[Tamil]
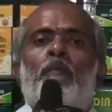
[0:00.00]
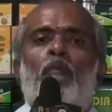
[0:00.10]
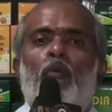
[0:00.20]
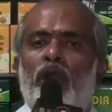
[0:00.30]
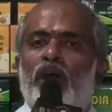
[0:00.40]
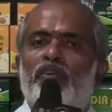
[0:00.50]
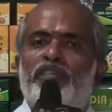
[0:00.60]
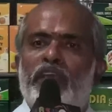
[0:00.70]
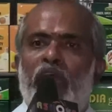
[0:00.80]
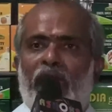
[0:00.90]
மூணாவது
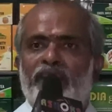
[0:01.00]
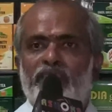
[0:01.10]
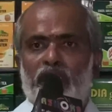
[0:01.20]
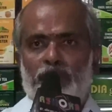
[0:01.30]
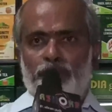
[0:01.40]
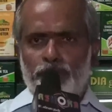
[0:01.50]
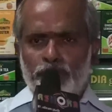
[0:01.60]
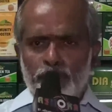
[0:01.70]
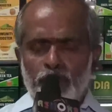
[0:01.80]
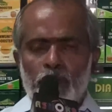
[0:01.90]
விஷயம் ஆக்சிஜன்
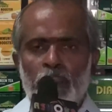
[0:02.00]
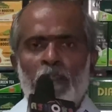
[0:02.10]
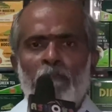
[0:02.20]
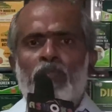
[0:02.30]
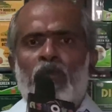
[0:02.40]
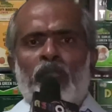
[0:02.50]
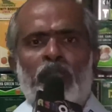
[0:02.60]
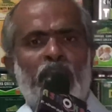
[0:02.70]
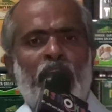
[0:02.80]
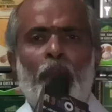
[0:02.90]

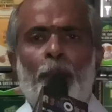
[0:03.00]
நீங்கள் நல்லா